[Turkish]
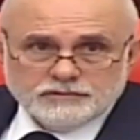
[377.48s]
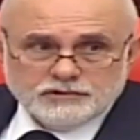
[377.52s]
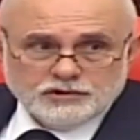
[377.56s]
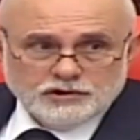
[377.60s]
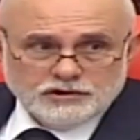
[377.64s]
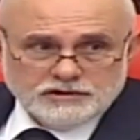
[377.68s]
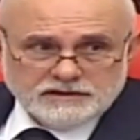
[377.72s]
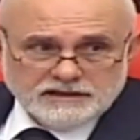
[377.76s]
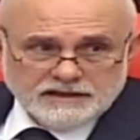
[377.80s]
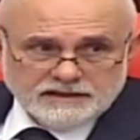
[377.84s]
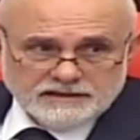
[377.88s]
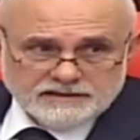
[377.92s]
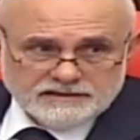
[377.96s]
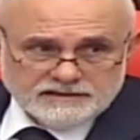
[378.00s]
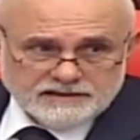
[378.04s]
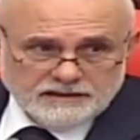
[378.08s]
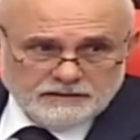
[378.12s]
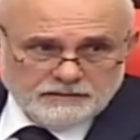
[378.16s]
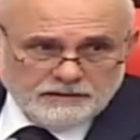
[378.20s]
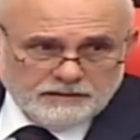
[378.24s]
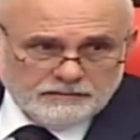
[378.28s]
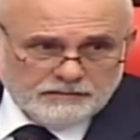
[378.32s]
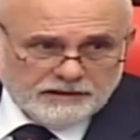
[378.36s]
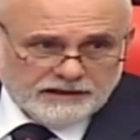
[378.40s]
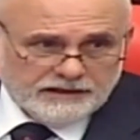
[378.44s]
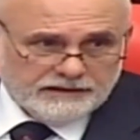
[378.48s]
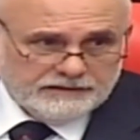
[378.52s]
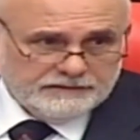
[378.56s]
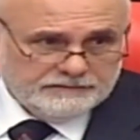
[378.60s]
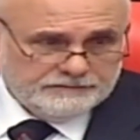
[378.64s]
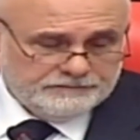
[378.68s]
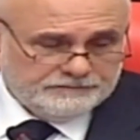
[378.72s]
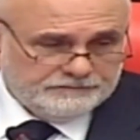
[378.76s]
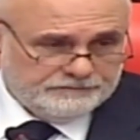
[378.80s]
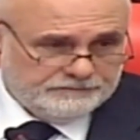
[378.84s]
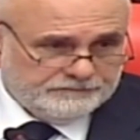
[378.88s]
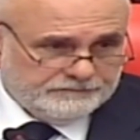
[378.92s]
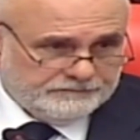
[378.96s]
sözlerinizi tamamlayın.
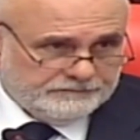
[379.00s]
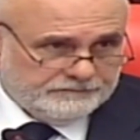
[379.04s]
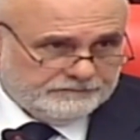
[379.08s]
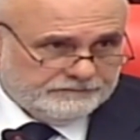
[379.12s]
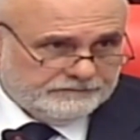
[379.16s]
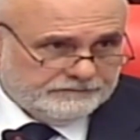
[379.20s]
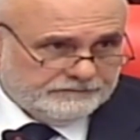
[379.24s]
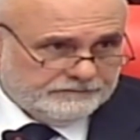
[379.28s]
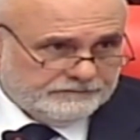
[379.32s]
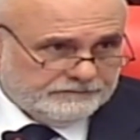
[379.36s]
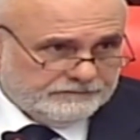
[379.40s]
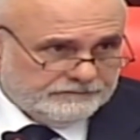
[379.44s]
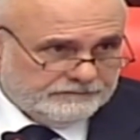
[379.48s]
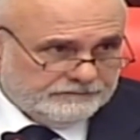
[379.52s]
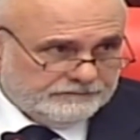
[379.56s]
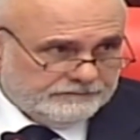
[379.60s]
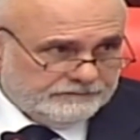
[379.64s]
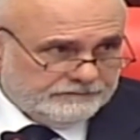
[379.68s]
Teşekkür ederim Sayın